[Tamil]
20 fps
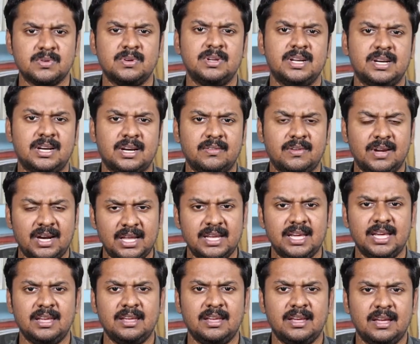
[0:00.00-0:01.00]
சொல்கின்ற
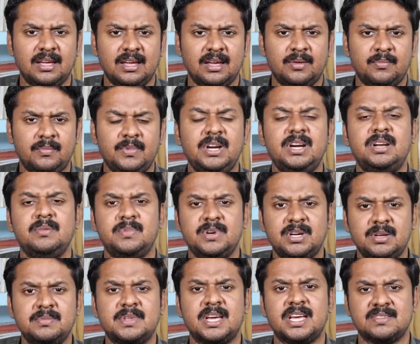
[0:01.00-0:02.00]
வேலையை மீண்டும்
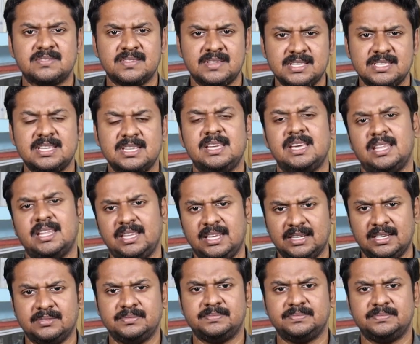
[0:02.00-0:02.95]
மீண்டும் தயவு செய்து செய்யாது